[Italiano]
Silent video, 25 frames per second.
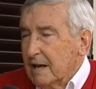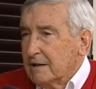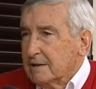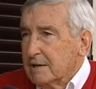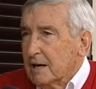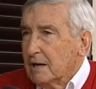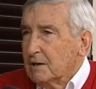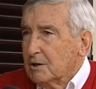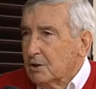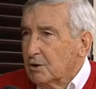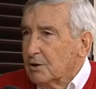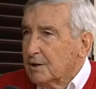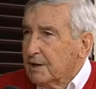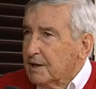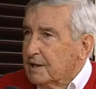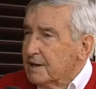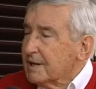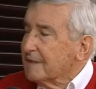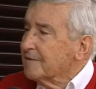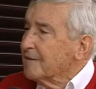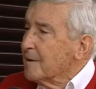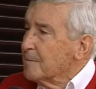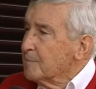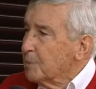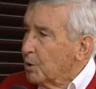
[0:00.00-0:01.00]
di allora
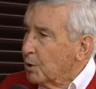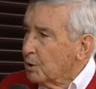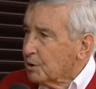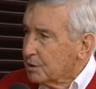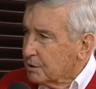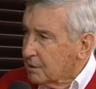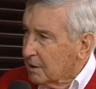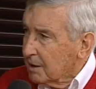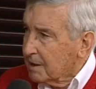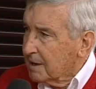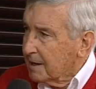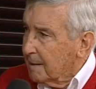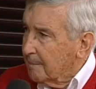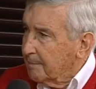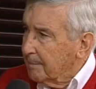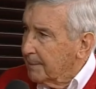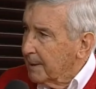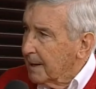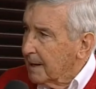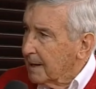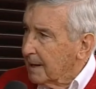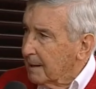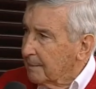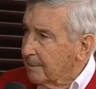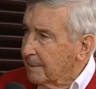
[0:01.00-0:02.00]
deve molto a
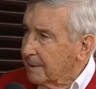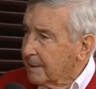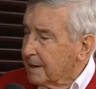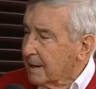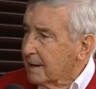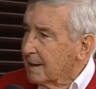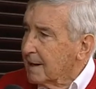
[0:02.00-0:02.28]
Chiappella perché